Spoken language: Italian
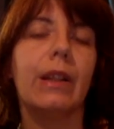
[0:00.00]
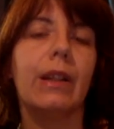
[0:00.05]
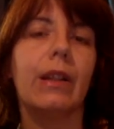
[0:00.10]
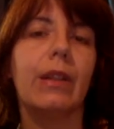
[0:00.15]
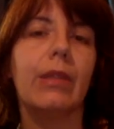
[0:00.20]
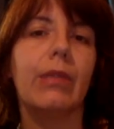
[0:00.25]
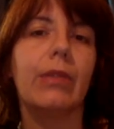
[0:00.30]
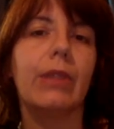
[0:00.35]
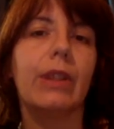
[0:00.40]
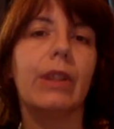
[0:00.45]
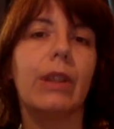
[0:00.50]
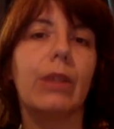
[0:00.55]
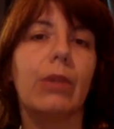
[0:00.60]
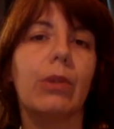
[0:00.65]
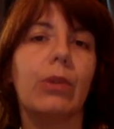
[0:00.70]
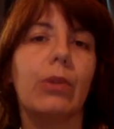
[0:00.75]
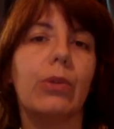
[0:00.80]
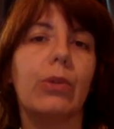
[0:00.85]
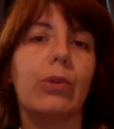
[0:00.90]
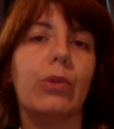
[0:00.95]
Infatti
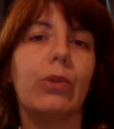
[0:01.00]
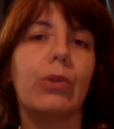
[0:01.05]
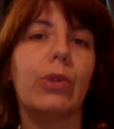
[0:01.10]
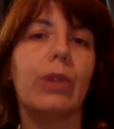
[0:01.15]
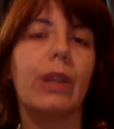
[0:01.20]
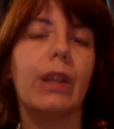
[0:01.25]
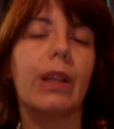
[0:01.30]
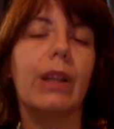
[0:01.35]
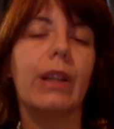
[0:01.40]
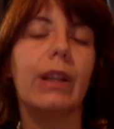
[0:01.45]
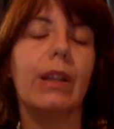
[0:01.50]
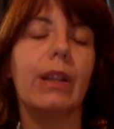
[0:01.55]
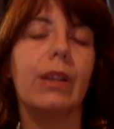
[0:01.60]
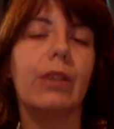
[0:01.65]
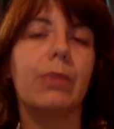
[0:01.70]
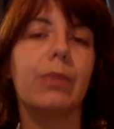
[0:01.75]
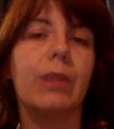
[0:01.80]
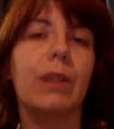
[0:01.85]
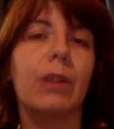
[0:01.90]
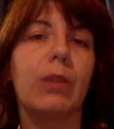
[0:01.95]
quando Hélène le
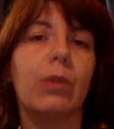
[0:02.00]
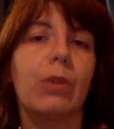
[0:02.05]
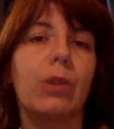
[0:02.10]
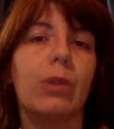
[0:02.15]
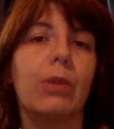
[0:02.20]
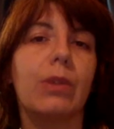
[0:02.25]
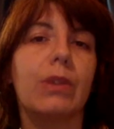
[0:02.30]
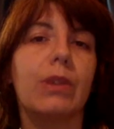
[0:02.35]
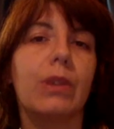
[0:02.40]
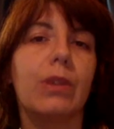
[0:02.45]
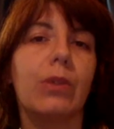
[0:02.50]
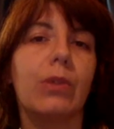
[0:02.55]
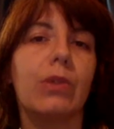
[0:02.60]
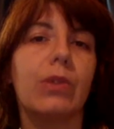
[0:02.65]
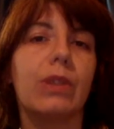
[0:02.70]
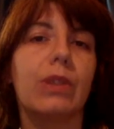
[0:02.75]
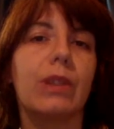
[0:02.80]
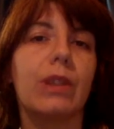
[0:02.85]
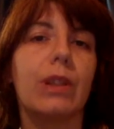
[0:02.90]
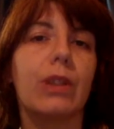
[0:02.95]
spiega tutte queste
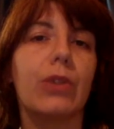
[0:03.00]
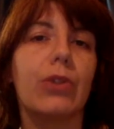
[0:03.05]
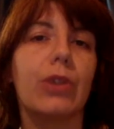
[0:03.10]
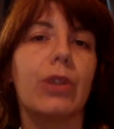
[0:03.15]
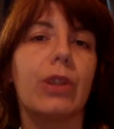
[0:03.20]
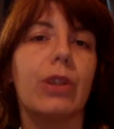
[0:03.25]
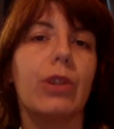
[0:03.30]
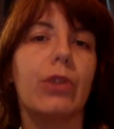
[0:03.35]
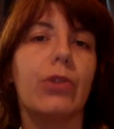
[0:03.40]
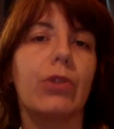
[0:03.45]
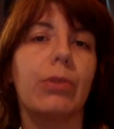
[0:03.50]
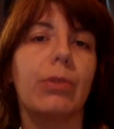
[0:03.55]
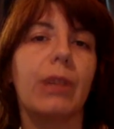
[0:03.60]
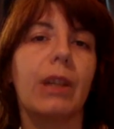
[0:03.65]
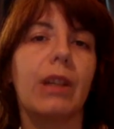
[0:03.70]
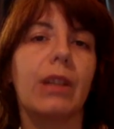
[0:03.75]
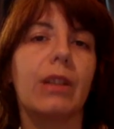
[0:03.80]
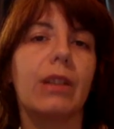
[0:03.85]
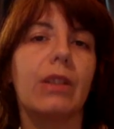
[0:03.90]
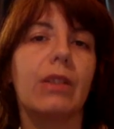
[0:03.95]
cose, Trish le dice ma
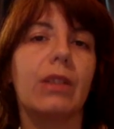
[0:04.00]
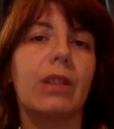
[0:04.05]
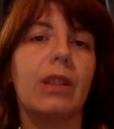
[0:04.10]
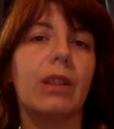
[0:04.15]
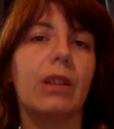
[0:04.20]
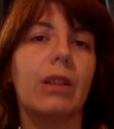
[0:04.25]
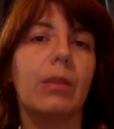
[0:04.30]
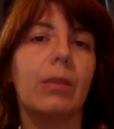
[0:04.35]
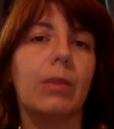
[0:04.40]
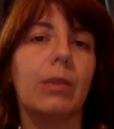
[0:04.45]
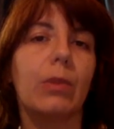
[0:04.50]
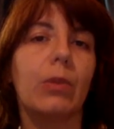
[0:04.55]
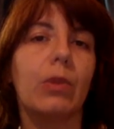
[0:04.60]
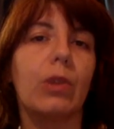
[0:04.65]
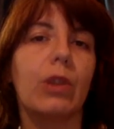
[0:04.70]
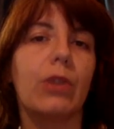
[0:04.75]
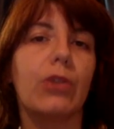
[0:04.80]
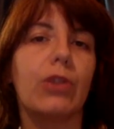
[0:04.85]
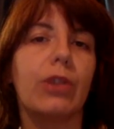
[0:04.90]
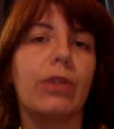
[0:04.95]
ti sei bevuta
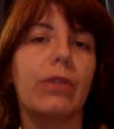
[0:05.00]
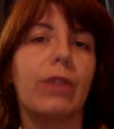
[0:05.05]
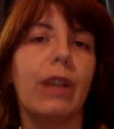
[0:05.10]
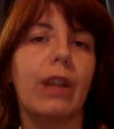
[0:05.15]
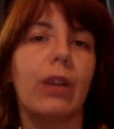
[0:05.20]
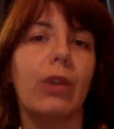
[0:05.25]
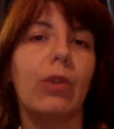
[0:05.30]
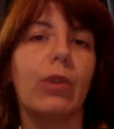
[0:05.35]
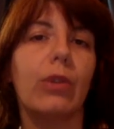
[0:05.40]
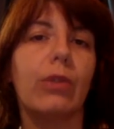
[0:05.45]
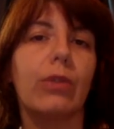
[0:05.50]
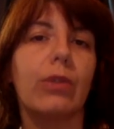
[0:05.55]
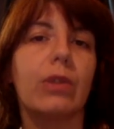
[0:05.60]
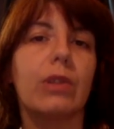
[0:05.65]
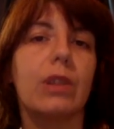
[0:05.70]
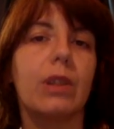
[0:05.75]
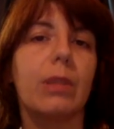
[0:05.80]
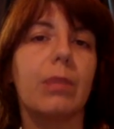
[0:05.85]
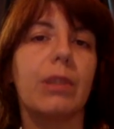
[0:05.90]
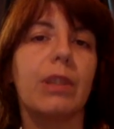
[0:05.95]
il cervello a
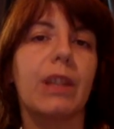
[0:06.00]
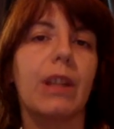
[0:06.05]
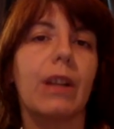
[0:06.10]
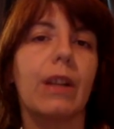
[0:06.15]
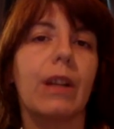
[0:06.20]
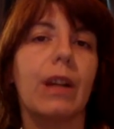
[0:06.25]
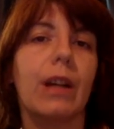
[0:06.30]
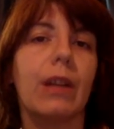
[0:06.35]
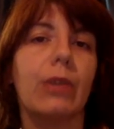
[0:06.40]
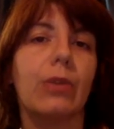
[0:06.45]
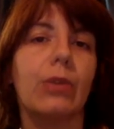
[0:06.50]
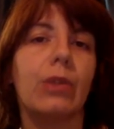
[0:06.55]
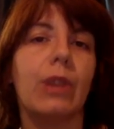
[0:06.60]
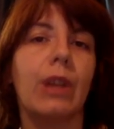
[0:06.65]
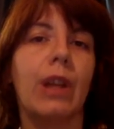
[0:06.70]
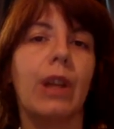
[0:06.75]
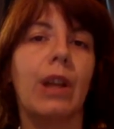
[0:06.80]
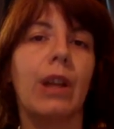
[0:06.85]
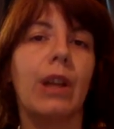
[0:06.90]
forza di patriarcato.